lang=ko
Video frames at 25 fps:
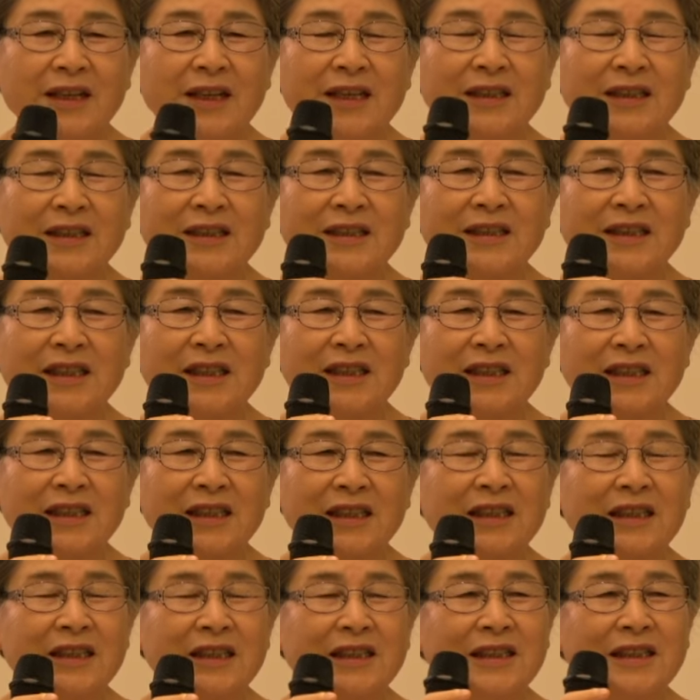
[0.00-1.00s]
근데
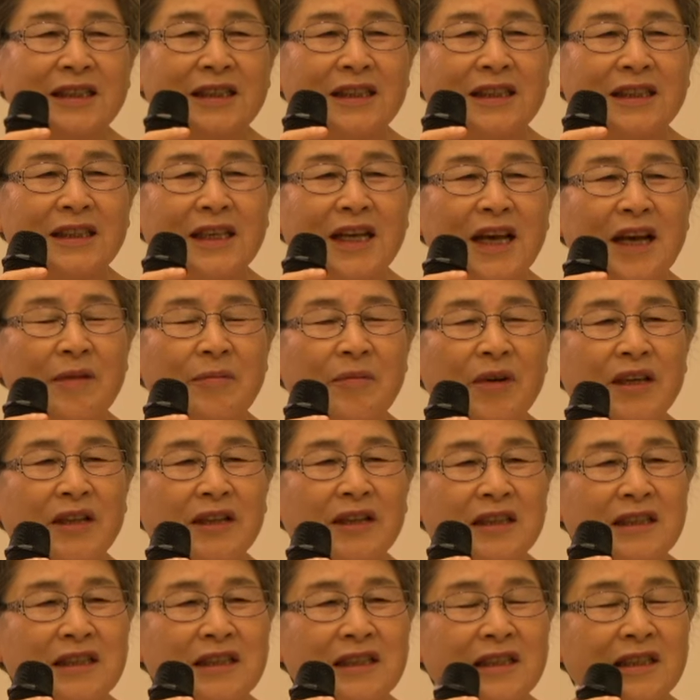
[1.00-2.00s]
링컨이
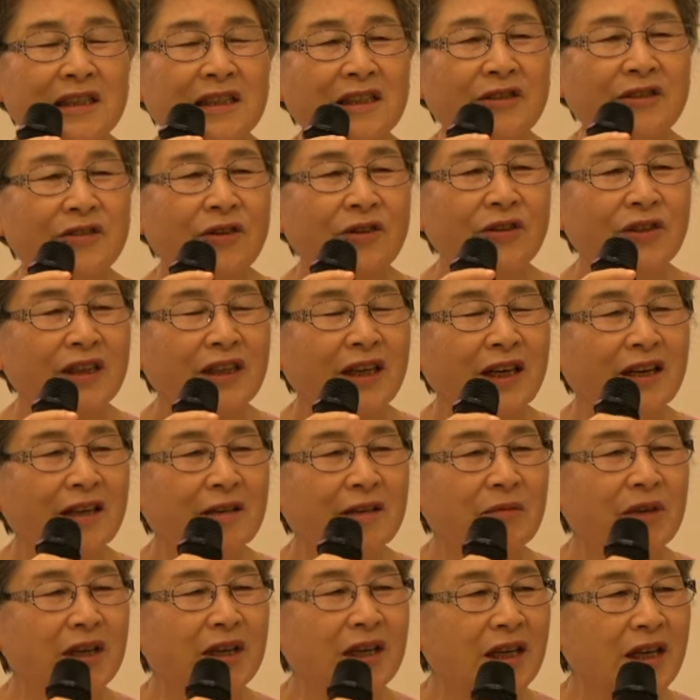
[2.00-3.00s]
해방을 시켜놓은
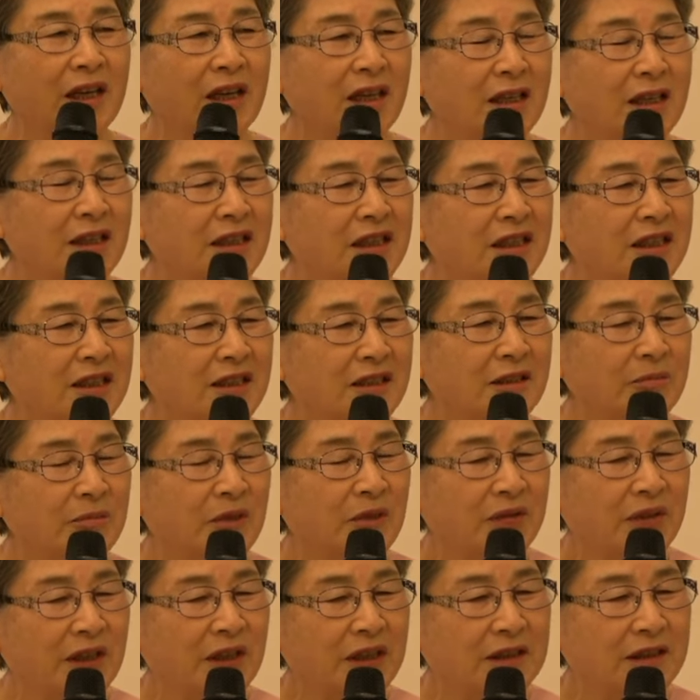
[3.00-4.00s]
다음에
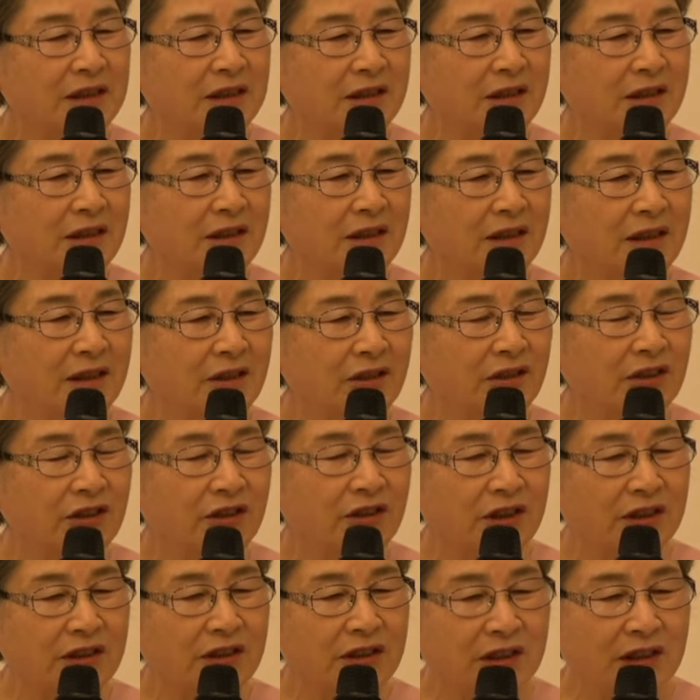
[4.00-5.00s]
지금에 와서는
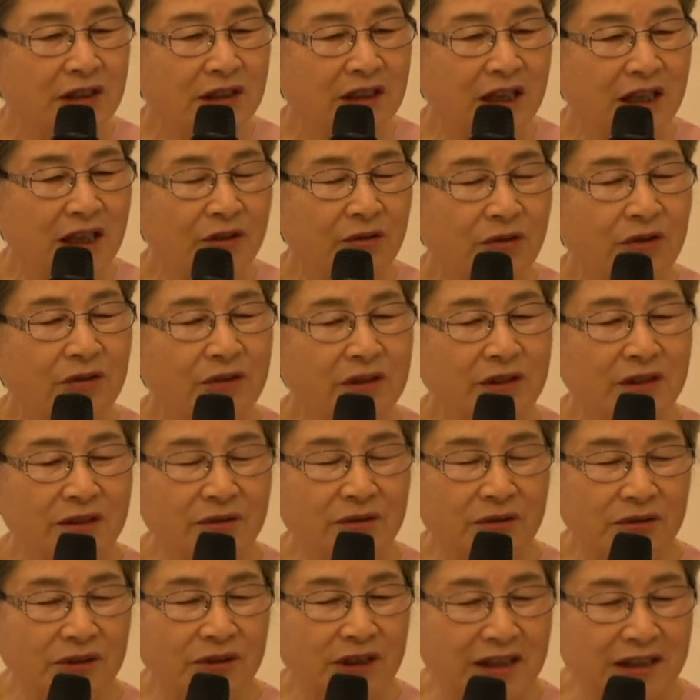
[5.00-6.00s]
흑인이
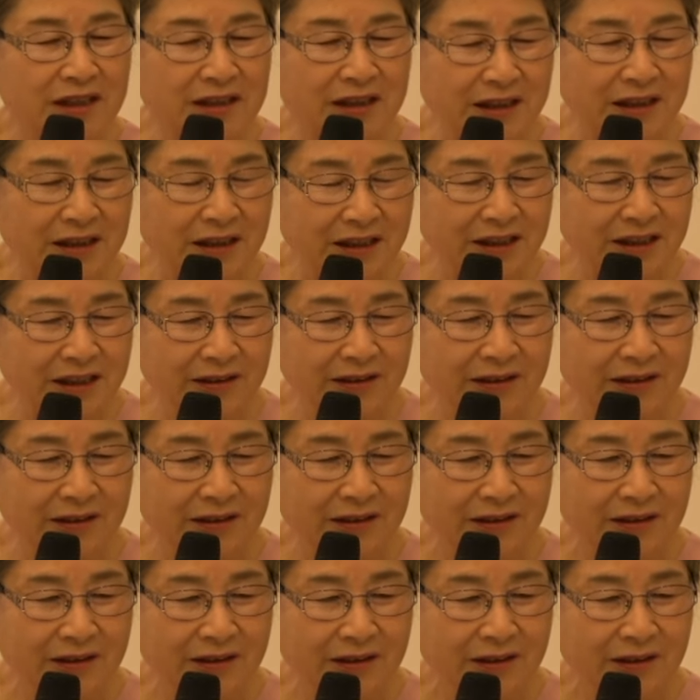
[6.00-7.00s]
대통령도 되잖아요.
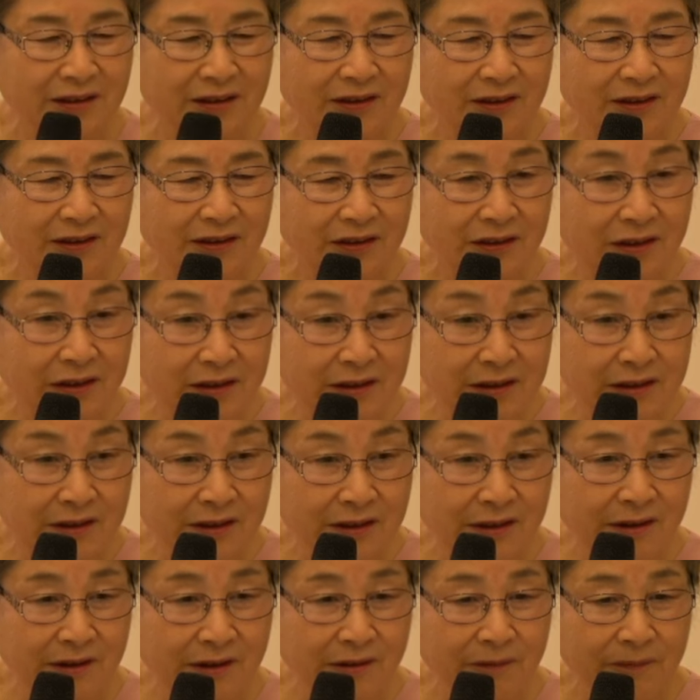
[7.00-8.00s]

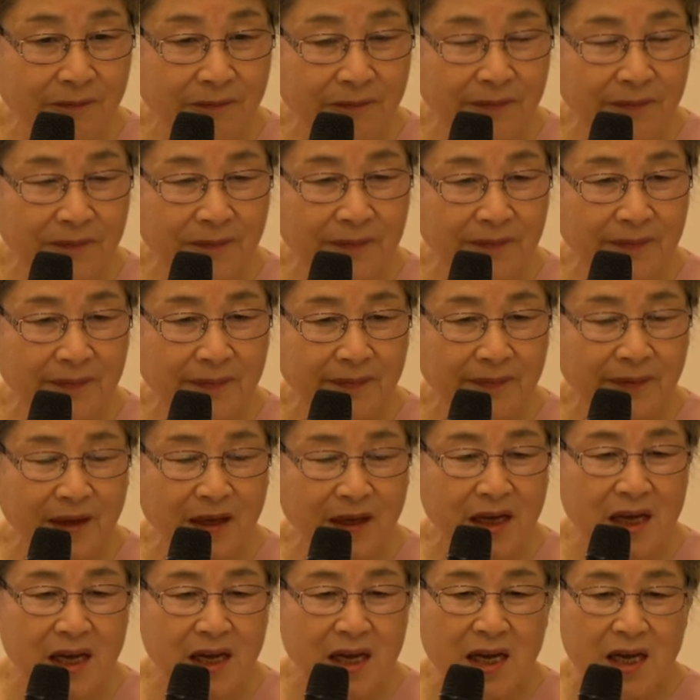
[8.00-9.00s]
그렇죠?
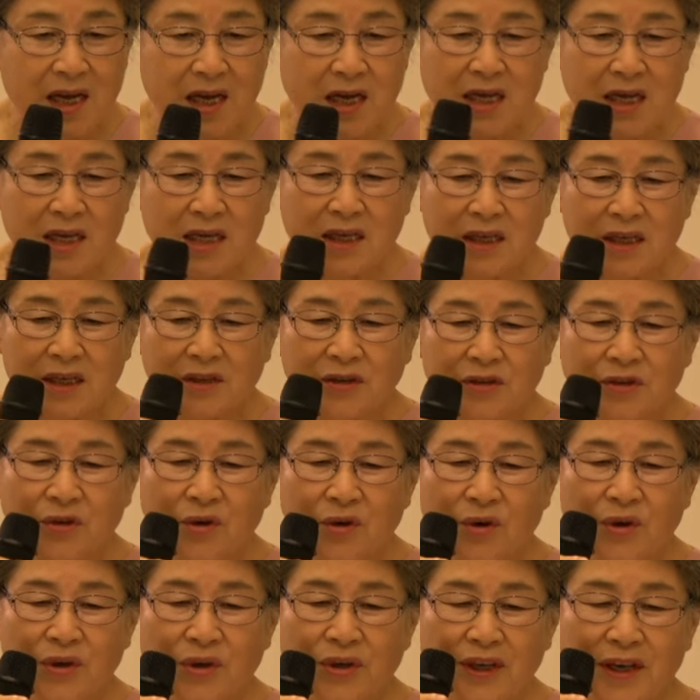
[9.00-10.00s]
이
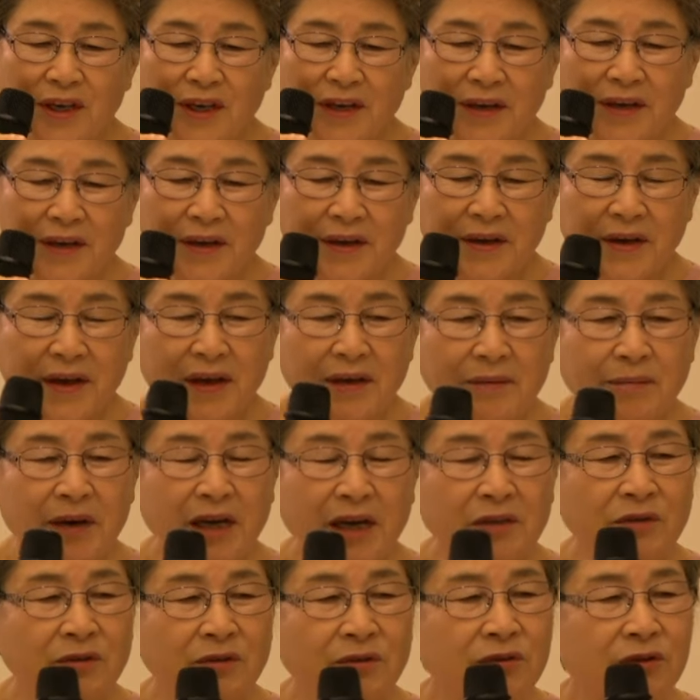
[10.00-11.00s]
노예
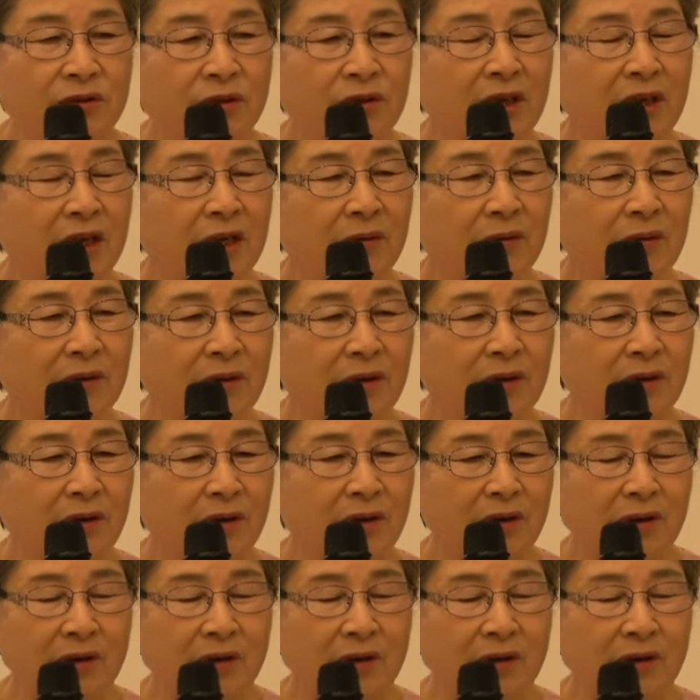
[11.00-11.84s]
해방 운동하고요.